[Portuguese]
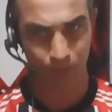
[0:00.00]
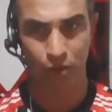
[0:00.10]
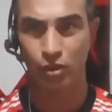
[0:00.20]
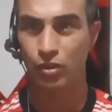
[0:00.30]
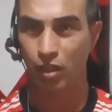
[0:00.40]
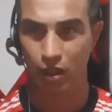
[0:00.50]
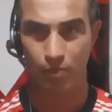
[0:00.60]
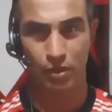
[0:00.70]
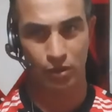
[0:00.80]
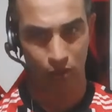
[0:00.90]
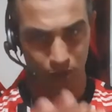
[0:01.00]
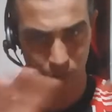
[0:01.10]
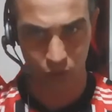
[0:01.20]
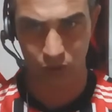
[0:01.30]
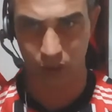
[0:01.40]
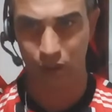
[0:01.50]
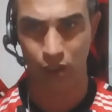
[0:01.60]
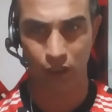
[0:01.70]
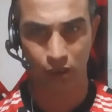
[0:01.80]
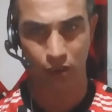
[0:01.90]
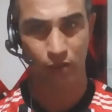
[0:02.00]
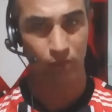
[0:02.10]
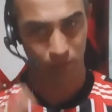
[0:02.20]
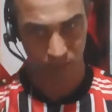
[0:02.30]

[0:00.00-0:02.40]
Pedindo a cabeça de muita gente,